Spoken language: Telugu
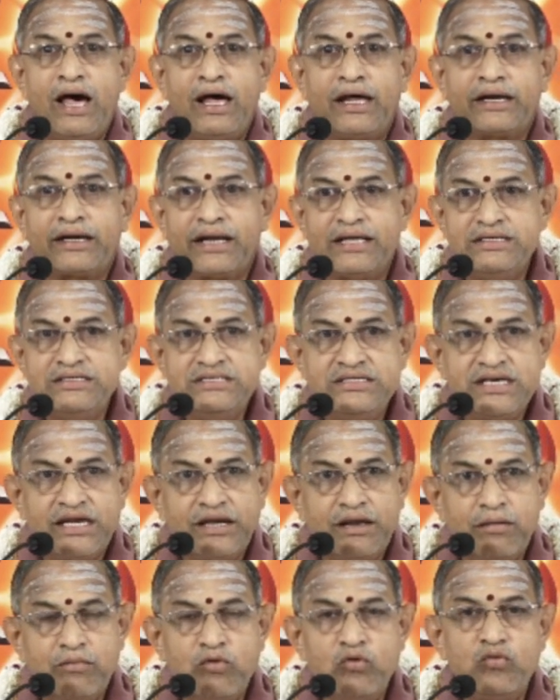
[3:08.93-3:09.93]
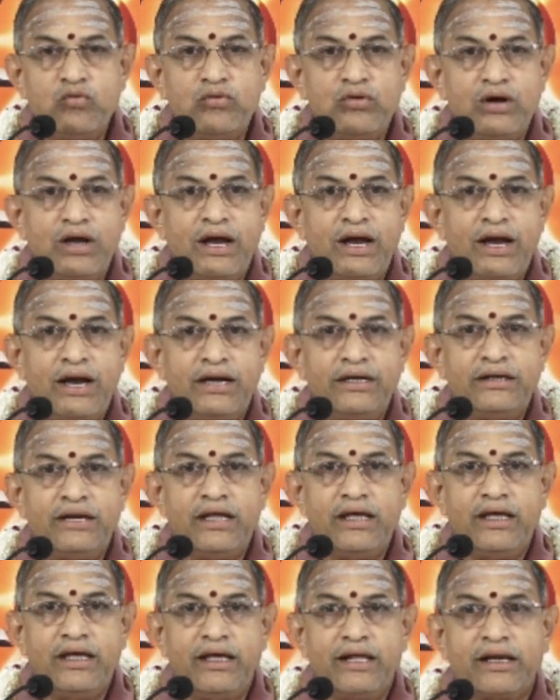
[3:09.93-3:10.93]
రంజనము అంటే
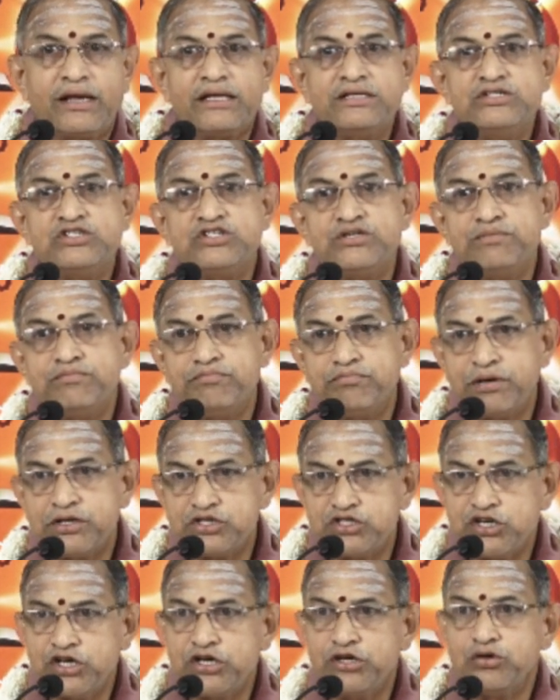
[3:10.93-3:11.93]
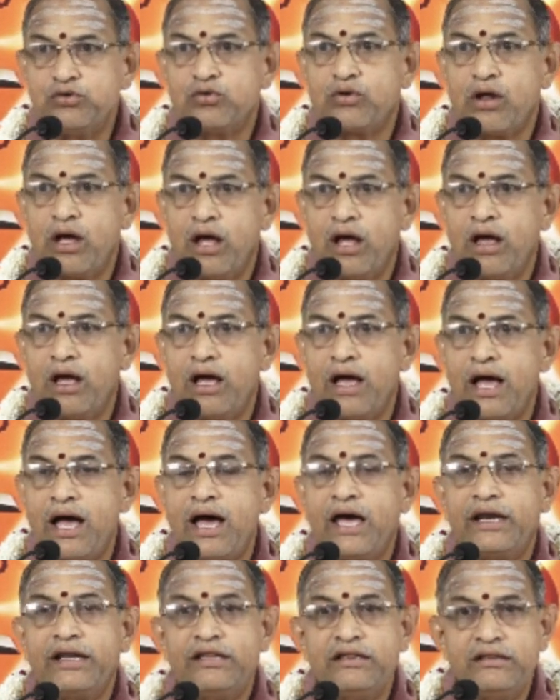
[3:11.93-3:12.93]
రంజింపచేయుట
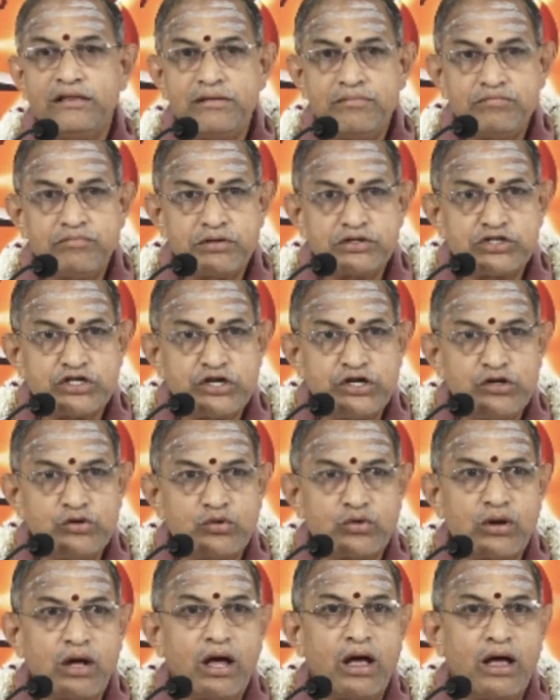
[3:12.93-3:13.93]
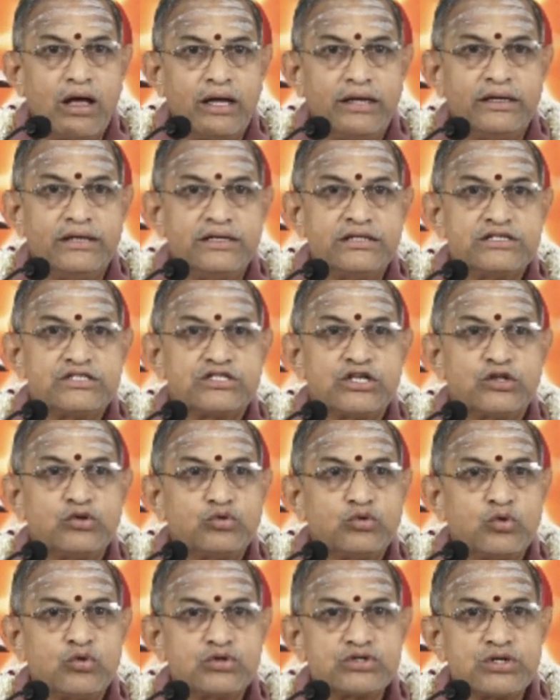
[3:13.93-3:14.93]
ఆనందింపచేయుట అని
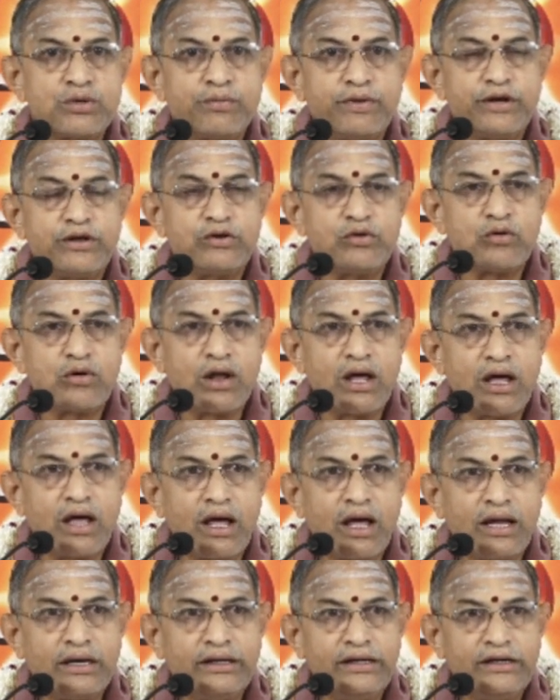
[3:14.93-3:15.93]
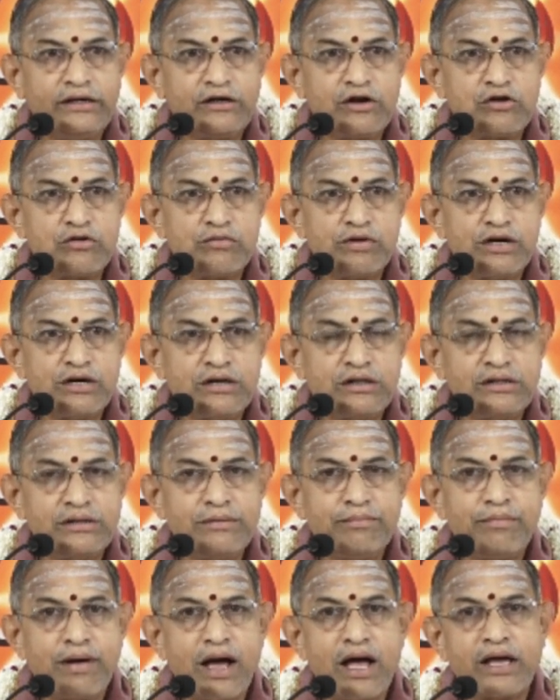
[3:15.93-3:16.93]
సంతోషపెట్టుట అనేటటువంటిది
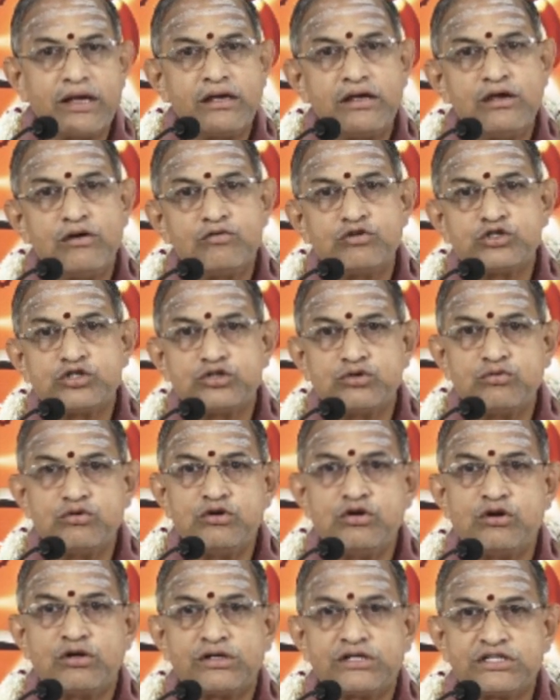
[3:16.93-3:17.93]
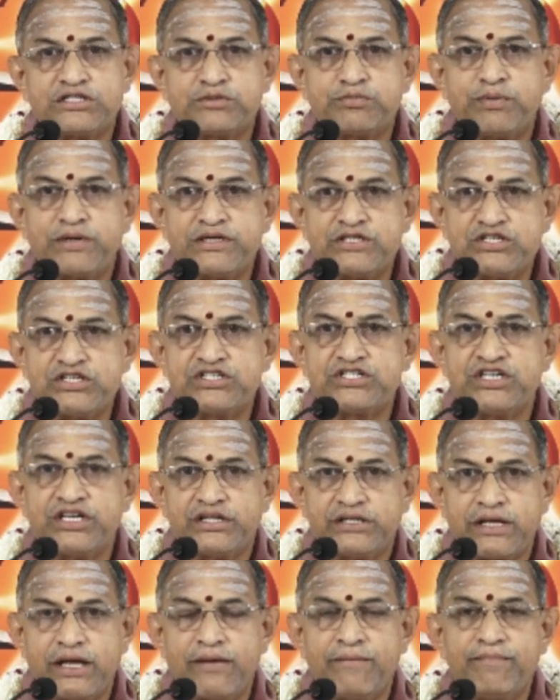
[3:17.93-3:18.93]
బాహ్య వస్తువు యొక్క స్పర్శ
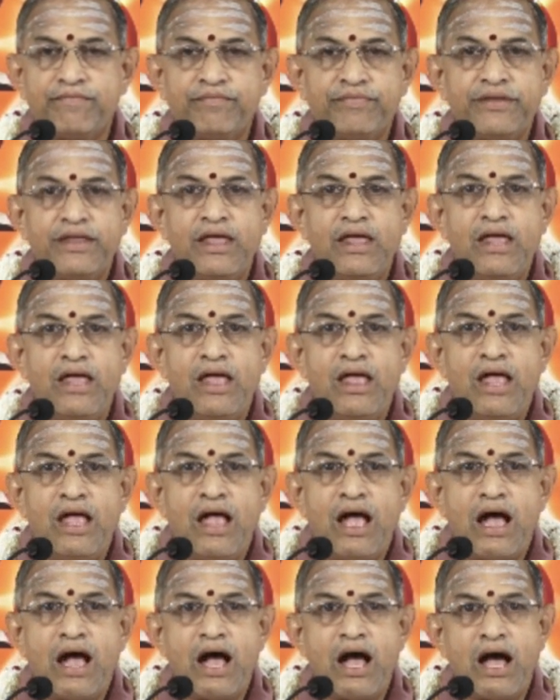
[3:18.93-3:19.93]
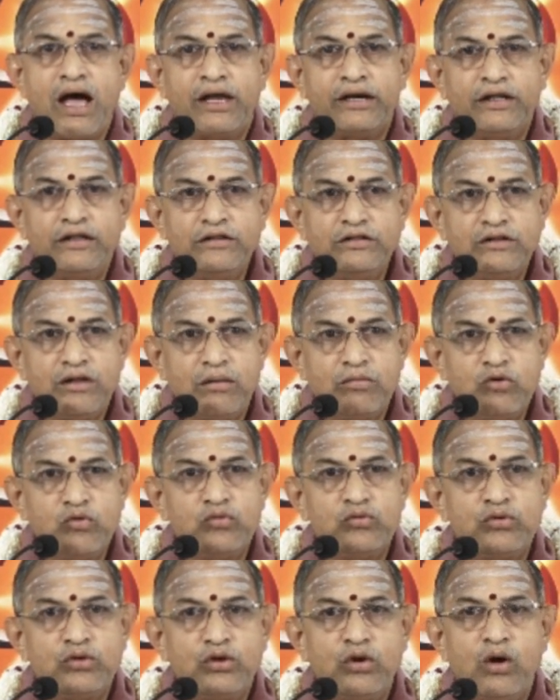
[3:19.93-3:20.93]
చేత ఆనందము
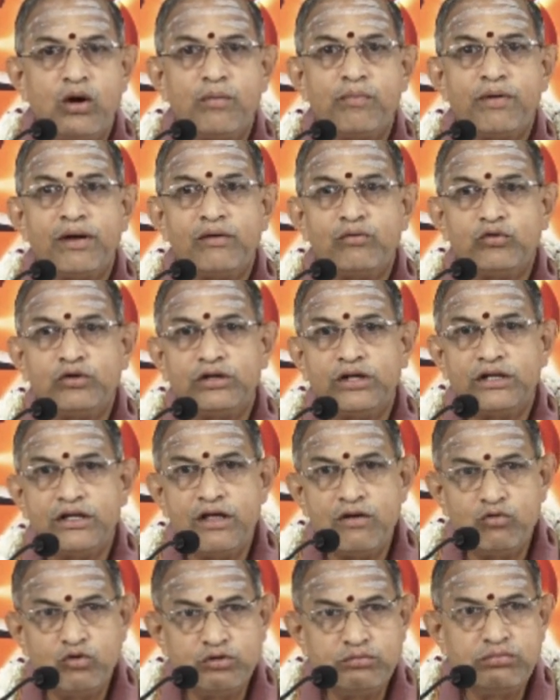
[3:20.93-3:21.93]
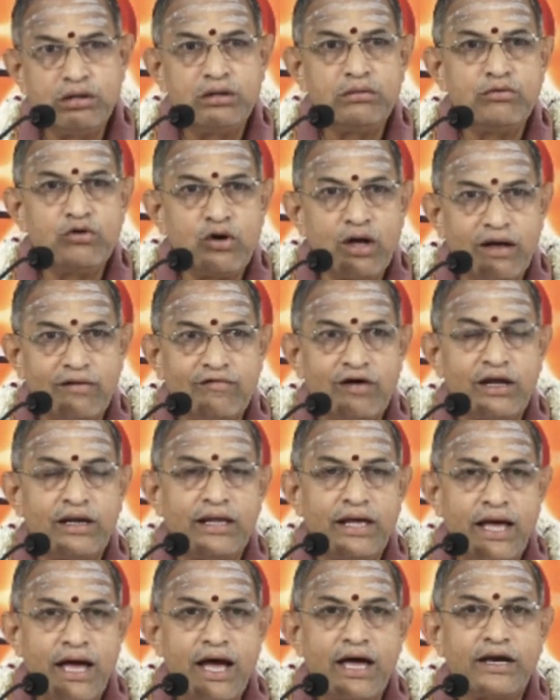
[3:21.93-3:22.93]
లోపల ఉన్నదే ఉద్బుధము కావాలి
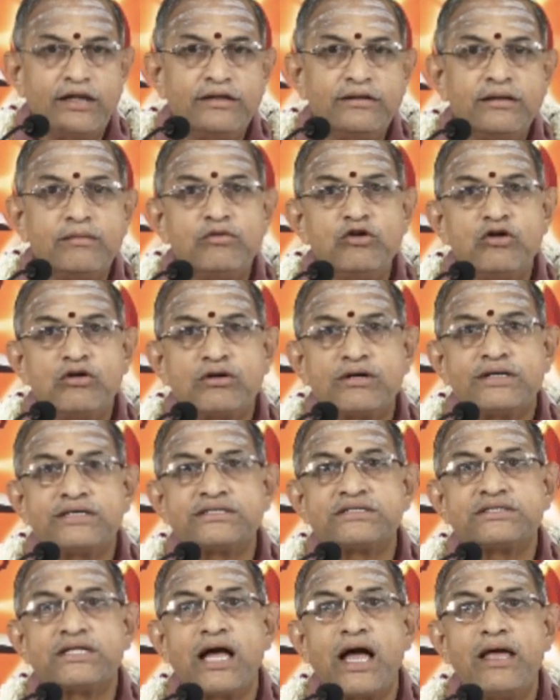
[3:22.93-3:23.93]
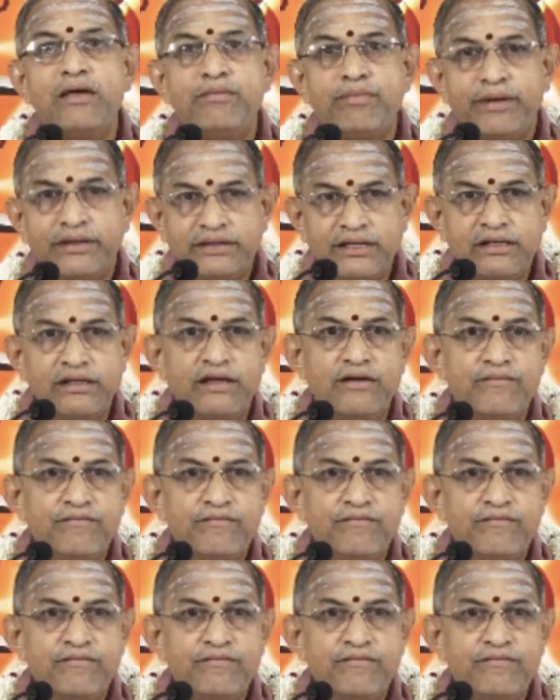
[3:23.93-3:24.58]
ఆనందము యొక్క స్థాయి పెద్దది